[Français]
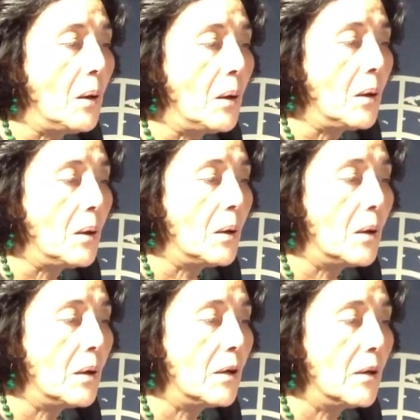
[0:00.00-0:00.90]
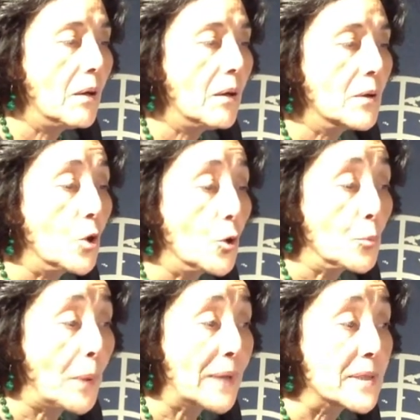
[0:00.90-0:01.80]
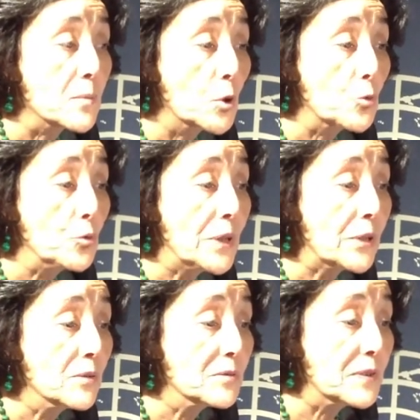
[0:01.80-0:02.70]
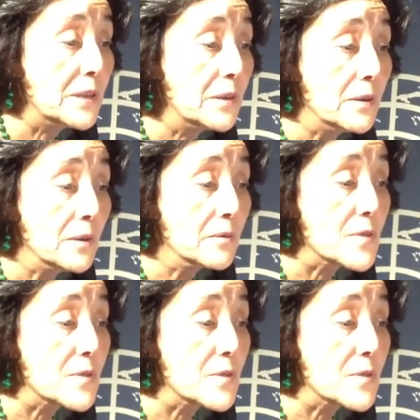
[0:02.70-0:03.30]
Euh, euh, dans pratiquement tous les conflits, euh,